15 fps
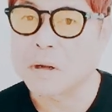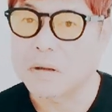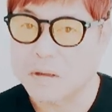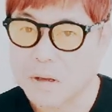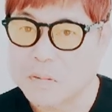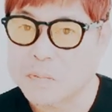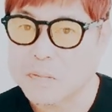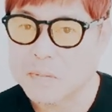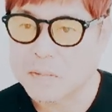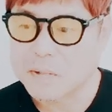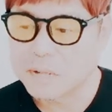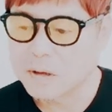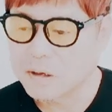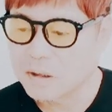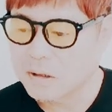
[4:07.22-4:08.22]
なんで。
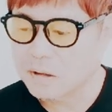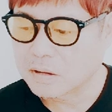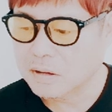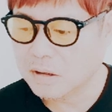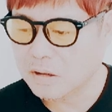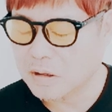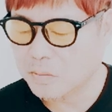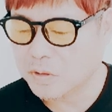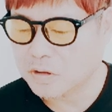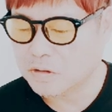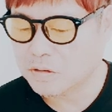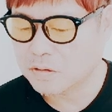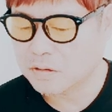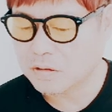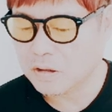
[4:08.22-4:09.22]
ただやっぱり
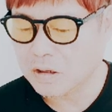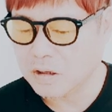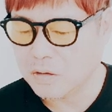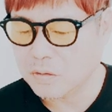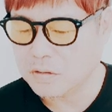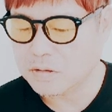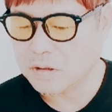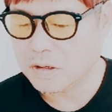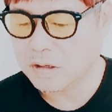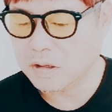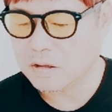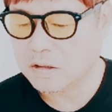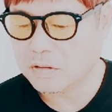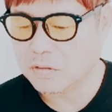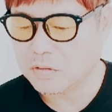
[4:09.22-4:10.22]
取材をして
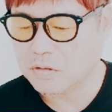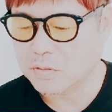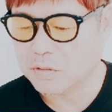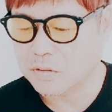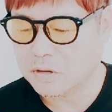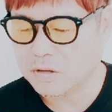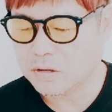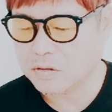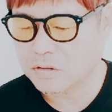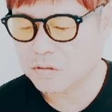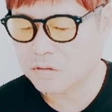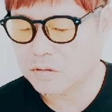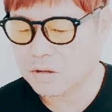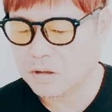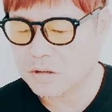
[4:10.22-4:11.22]
ね、ちゃんと自分の足で
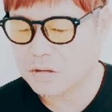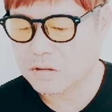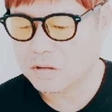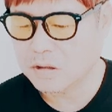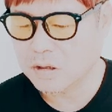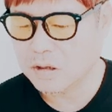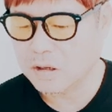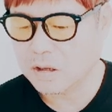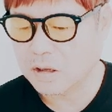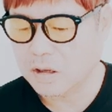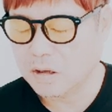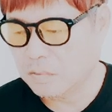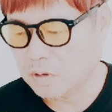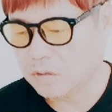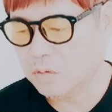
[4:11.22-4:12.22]
取材し
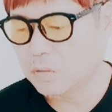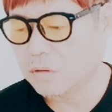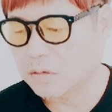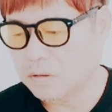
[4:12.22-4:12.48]
て、まあそう